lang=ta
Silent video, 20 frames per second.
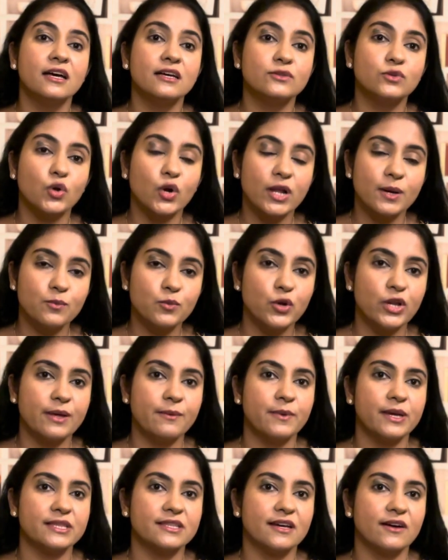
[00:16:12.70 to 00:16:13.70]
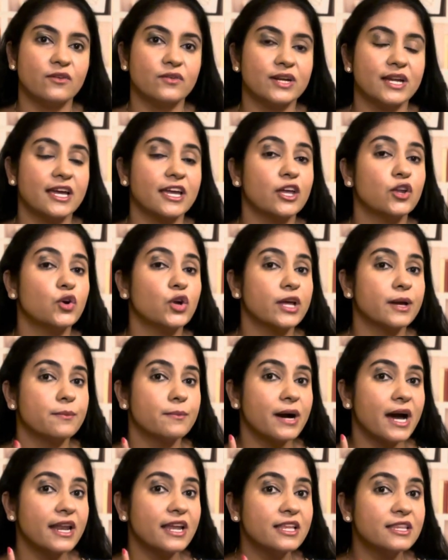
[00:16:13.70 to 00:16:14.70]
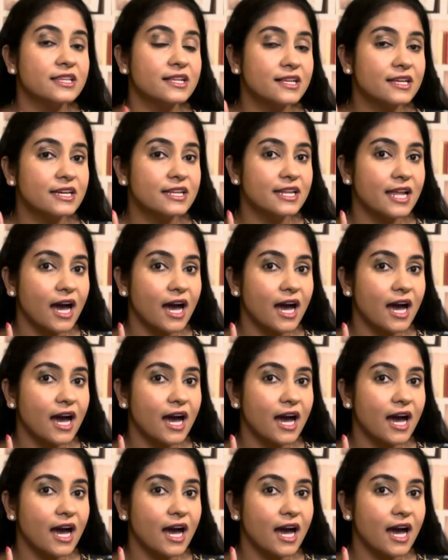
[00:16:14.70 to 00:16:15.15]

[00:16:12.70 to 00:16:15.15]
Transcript: தொட முடியுமே தவிர என்னுடைய மனதுக்கு